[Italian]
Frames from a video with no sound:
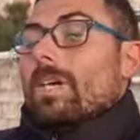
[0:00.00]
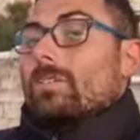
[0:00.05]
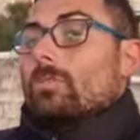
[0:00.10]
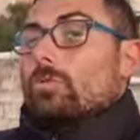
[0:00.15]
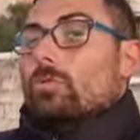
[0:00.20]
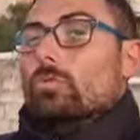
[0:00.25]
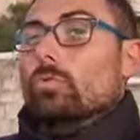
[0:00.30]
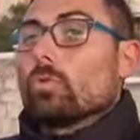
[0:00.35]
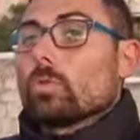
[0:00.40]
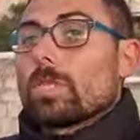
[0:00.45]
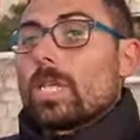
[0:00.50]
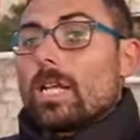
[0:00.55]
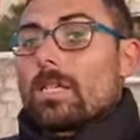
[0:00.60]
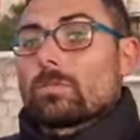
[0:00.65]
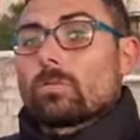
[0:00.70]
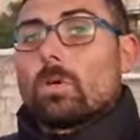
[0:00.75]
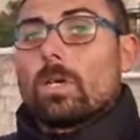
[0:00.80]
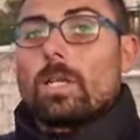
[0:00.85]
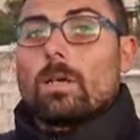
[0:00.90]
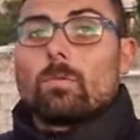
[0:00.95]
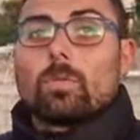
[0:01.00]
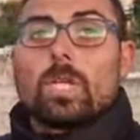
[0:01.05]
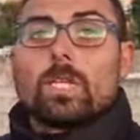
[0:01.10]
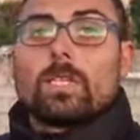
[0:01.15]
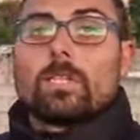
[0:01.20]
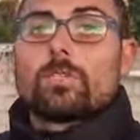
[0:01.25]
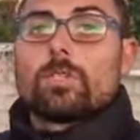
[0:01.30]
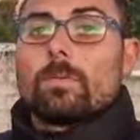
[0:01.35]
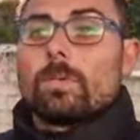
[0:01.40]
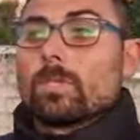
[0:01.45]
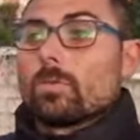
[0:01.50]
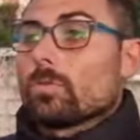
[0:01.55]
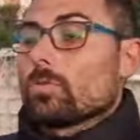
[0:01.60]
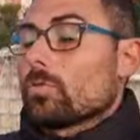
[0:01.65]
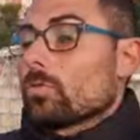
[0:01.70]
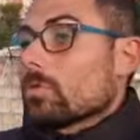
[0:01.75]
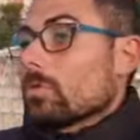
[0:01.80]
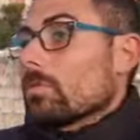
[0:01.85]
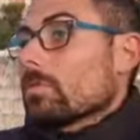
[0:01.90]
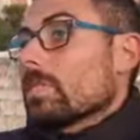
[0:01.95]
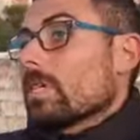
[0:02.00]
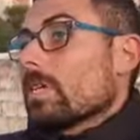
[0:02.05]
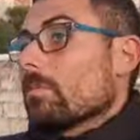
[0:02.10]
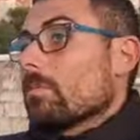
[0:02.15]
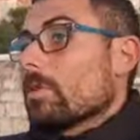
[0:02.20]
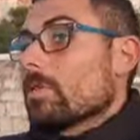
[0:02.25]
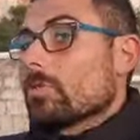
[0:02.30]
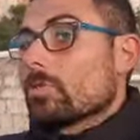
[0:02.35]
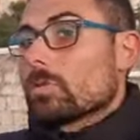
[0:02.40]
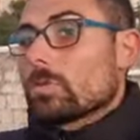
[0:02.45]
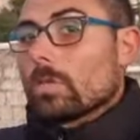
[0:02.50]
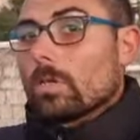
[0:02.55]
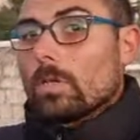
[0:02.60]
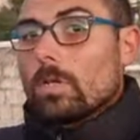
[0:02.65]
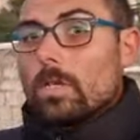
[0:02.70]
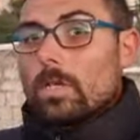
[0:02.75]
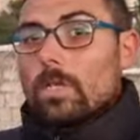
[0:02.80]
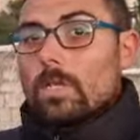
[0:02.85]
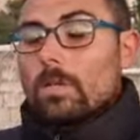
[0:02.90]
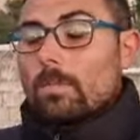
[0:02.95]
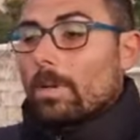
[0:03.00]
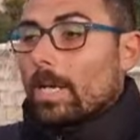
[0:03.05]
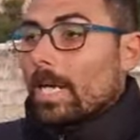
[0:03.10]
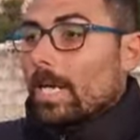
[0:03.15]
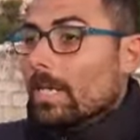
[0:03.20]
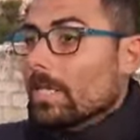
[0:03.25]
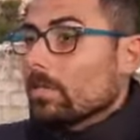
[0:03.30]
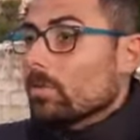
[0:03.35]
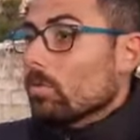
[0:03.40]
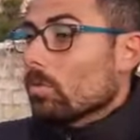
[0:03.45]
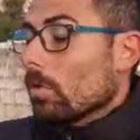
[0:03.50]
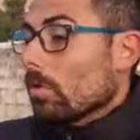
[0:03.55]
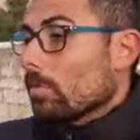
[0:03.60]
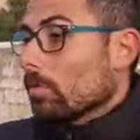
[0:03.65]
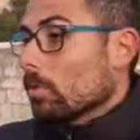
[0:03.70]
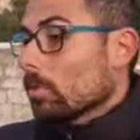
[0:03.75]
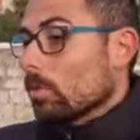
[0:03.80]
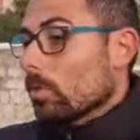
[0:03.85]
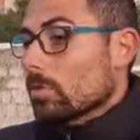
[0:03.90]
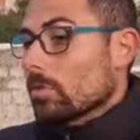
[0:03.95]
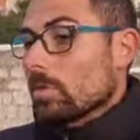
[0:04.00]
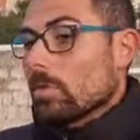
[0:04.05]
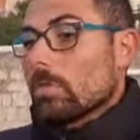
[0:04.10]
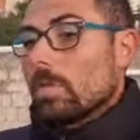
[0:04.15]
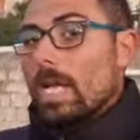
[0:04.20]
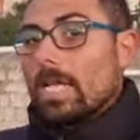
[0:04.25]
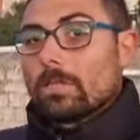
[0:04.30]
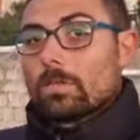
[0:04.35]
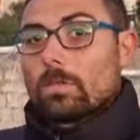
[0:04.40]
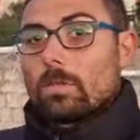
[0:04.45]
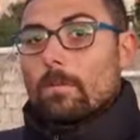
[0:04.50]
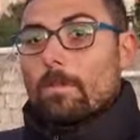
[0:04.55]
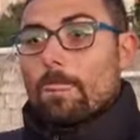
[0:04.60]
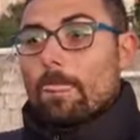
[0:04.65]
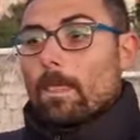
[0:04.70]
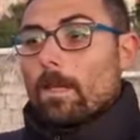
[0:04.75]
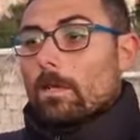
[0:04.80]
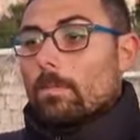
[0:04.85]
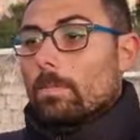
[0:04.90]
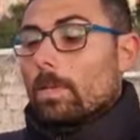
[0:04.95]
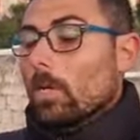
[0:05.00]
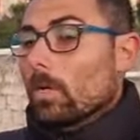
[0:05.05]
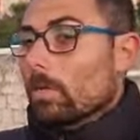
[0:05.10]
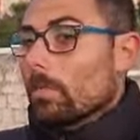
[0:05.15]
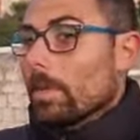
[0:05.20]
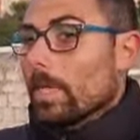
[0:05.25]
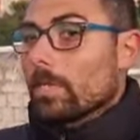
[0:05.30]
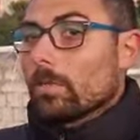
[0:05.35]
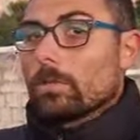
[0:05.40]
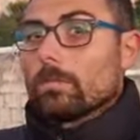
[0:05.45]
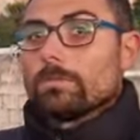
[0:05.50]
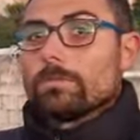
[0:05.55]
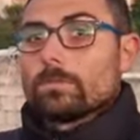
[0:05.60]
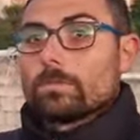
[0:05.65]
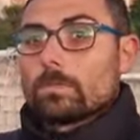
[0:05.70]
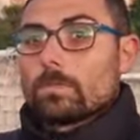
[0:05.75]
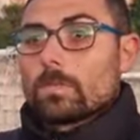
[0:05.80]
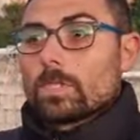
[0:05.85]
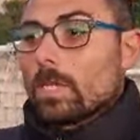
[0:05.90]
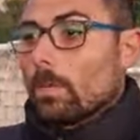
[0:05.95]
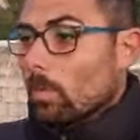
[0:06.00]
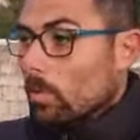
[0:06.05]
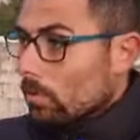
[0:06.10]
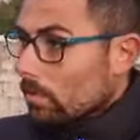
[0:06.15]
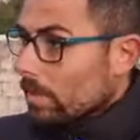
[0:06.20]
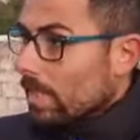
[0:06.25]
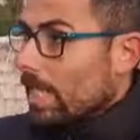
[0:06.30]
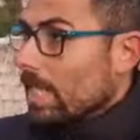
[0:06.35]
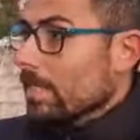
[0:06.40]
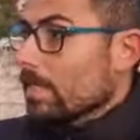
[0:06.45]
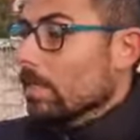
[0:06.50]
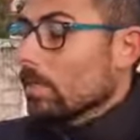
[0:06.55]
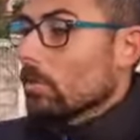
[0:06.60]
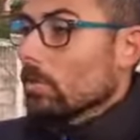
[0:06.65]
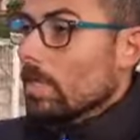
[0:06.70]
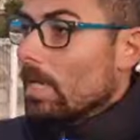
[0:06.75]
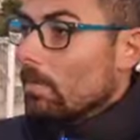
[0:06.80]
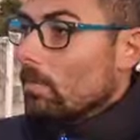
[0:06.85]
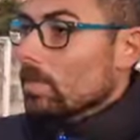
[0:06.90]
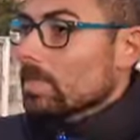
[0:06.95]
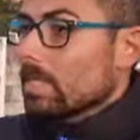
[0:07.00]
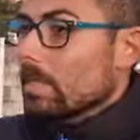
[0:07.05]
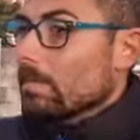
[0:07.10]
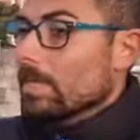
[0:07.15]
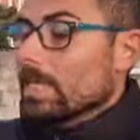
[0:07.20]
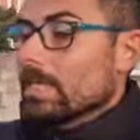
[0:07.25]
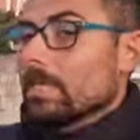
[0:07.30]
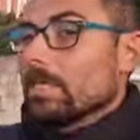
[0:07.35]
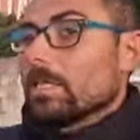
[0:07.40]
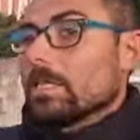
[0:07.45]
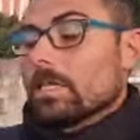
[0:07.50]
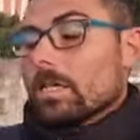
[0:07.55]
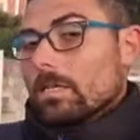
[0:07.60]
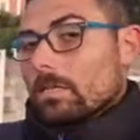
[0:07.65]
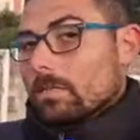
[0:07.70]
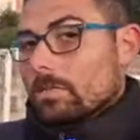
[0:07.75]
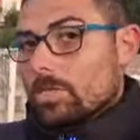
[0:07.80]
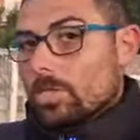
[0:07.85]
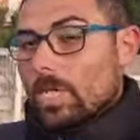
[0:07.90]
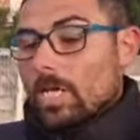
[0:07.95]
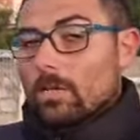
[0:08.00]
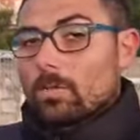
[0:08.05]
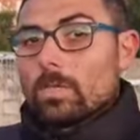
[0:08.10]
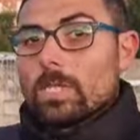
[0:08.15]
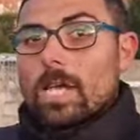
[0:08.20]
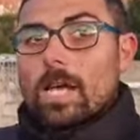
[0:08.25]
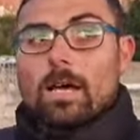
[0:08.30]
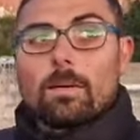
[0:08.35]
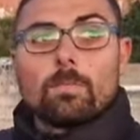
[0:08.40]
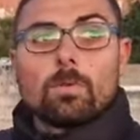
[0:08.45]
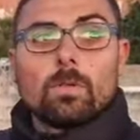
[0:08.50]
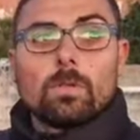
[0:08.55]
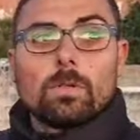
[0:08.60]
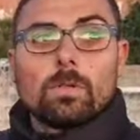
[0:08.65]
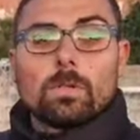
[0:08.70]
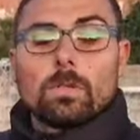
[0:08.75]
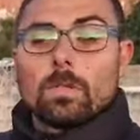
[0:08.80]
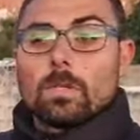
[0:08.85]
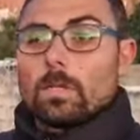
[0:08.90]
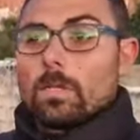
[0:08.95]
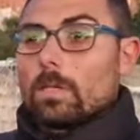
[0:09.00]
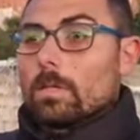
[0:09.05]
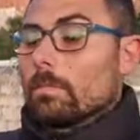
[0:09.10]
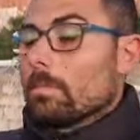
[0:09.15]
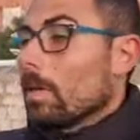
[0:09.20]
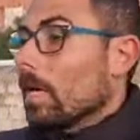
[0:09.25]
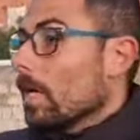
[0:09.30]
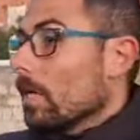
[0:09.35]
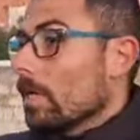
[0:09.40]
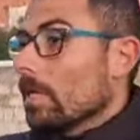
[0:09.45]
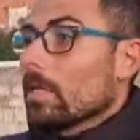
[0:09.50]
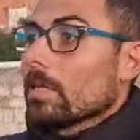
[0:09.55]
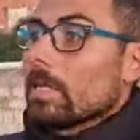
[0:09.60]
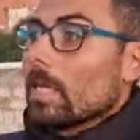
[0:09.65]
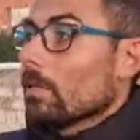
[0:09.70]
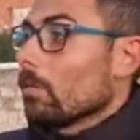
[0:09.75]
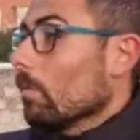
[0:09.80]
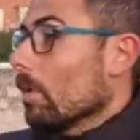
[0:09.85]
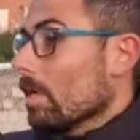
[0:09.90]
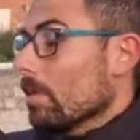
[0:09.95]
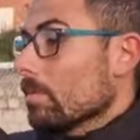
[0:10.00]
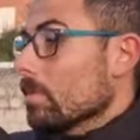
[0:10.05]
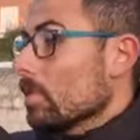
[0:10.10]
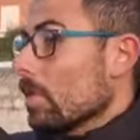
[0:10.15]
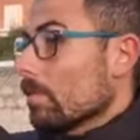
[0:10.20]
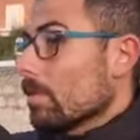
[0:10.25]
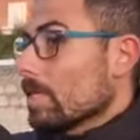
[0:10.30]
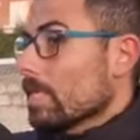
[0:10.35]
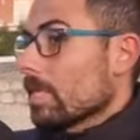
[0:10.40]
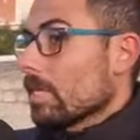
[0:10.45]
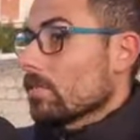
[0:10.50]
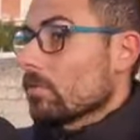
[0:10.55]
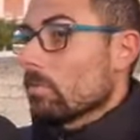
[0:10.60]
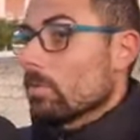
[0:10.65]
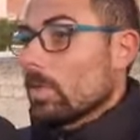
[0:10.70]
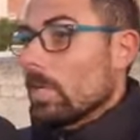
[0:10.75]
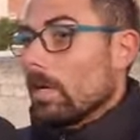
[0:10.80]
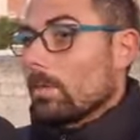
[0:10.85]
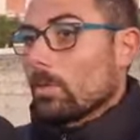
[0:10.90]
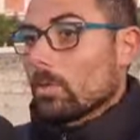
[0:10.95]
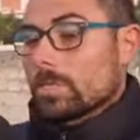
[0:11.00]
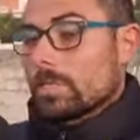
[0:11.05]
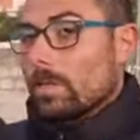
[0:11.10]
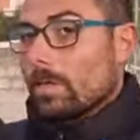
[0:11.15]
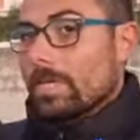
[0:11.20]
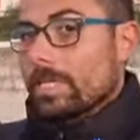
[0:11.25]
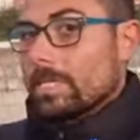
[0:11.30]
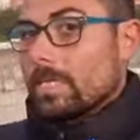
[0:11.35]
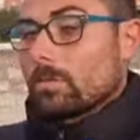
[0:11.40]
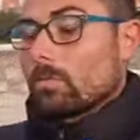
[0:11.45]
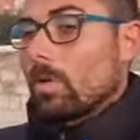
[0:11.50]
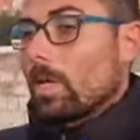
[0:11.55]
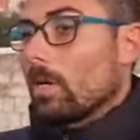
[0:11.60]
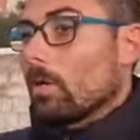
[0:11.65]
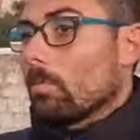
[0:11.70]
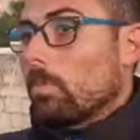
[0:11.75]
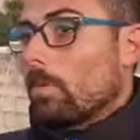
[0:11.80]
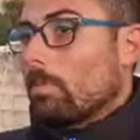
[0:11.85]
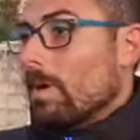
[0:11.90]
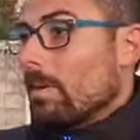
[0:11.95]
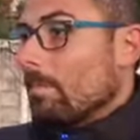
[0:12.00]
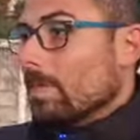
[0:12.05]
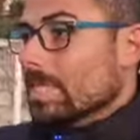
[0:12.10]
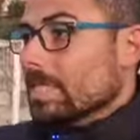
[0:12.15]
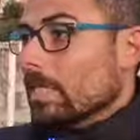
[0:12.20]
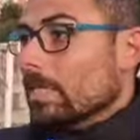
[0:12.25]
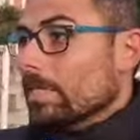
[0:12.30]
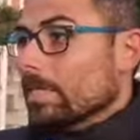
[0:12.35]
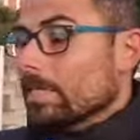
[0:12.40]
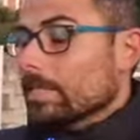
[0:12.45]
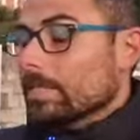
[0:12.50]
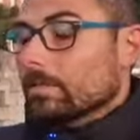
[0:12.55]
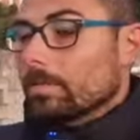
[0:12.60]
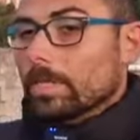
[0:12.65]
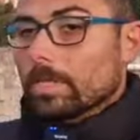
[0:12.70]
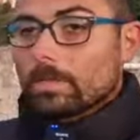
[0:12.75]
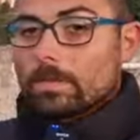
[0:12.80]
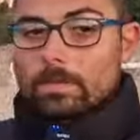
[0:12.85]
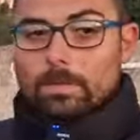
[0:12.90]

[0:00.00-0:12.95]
ma tutta la squadra ha avuto l'atteggiamento giusto, non sarebbe giusto parlare di uno piuttosto che di un altro. Però ripeto, siamo contenti, godiamo questa partita, ce la godiamo, ma da domani bisogna pensare subito alla prossima perché questa squadra non può mai abbassare i ritmi.